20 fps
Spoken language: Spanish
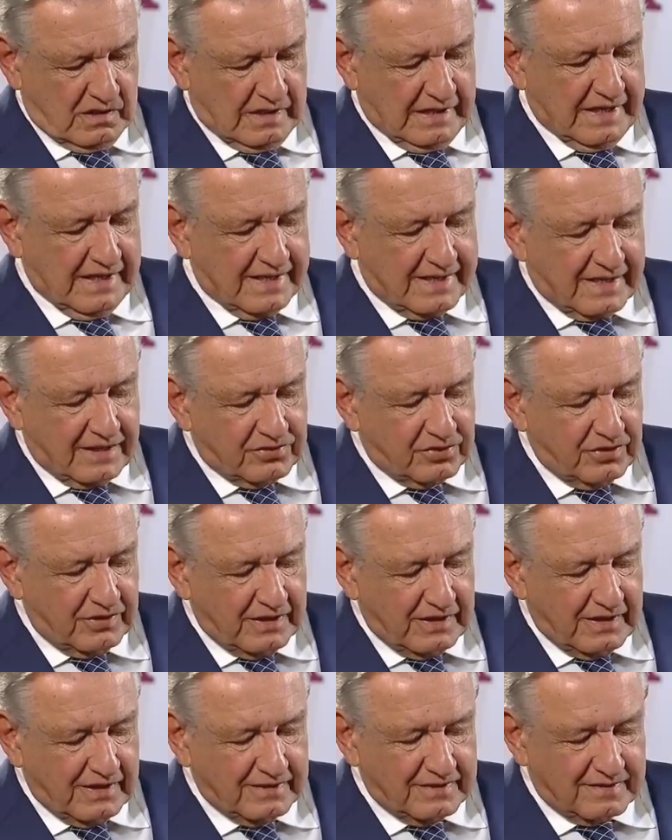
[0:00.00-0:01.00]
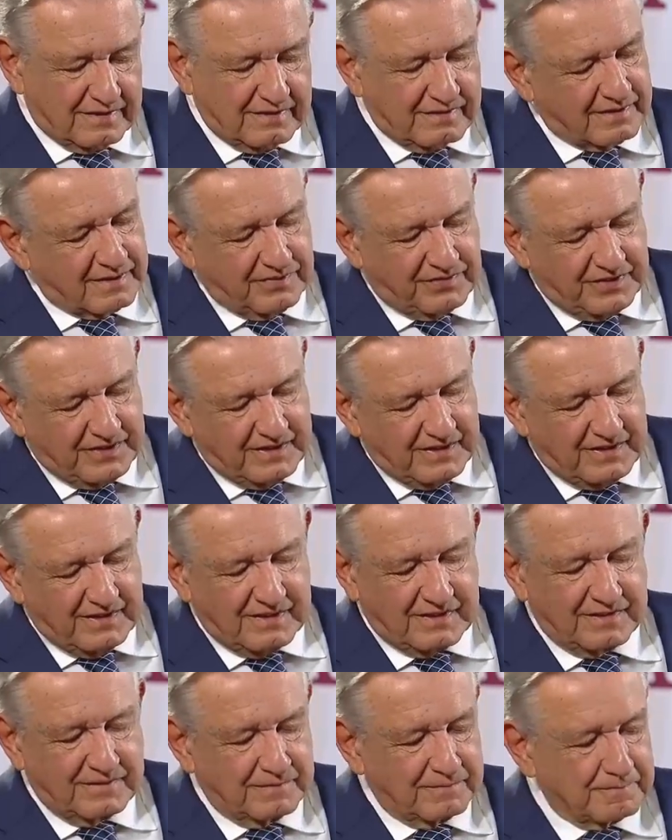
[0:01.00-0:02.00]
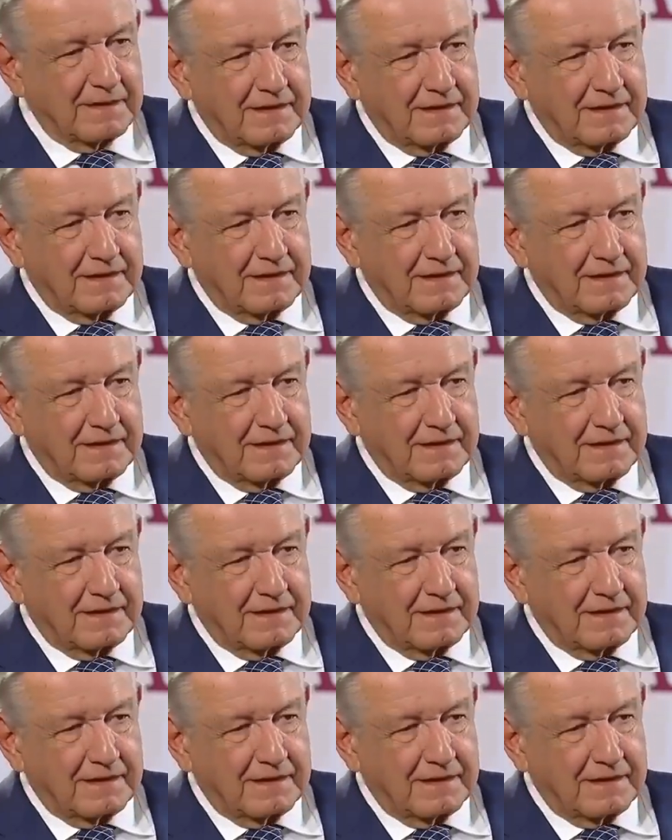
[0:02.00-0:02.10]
En el caso de las refinerías